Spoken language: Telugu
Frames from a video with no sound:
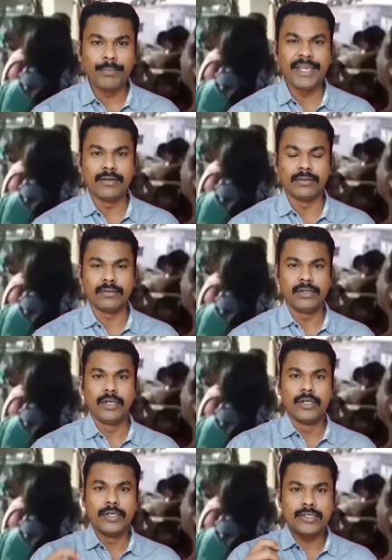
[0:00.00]
మీరు
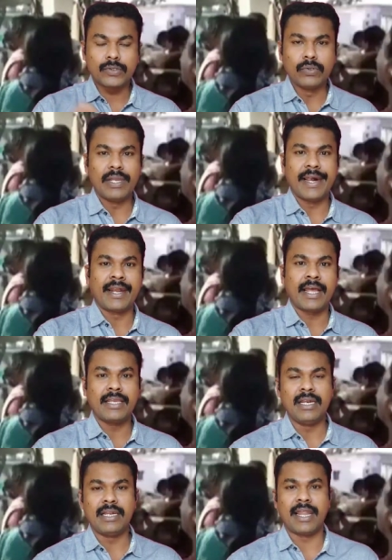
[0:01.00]
స్కూల్ అయినా
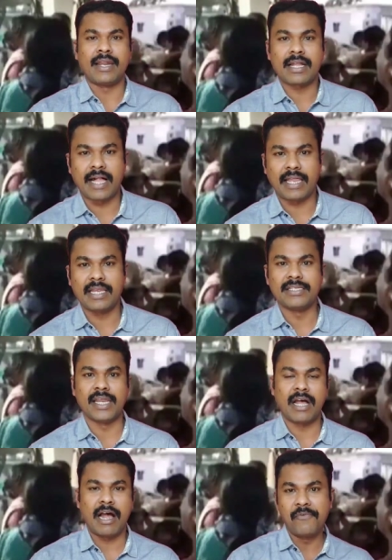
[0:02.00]
ఇల్లు అయినా కాలేజ్
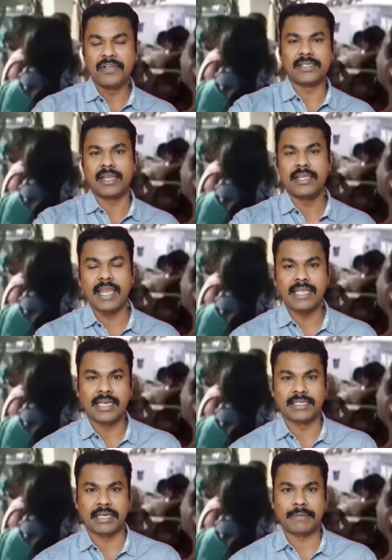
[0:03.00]
అయినా ఆఫీస్ అయినా
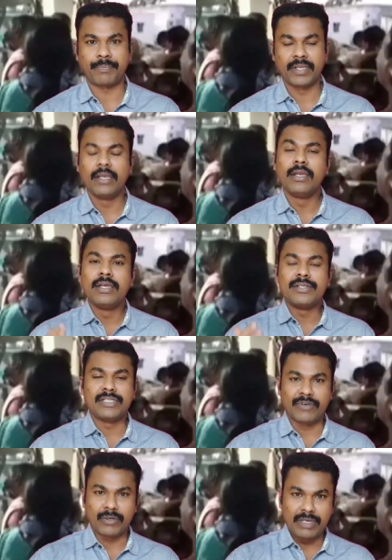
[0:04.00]
ఏదైనా సరే
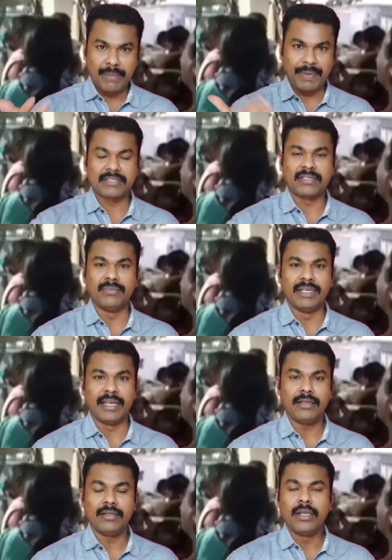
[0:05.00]
చివరి ఉండే పర్సన్
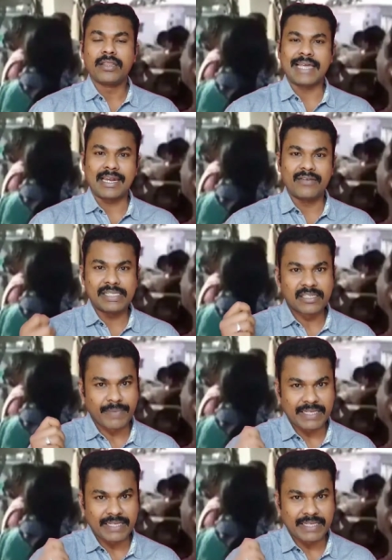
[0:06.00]
మీరే తాళాలు వేసిన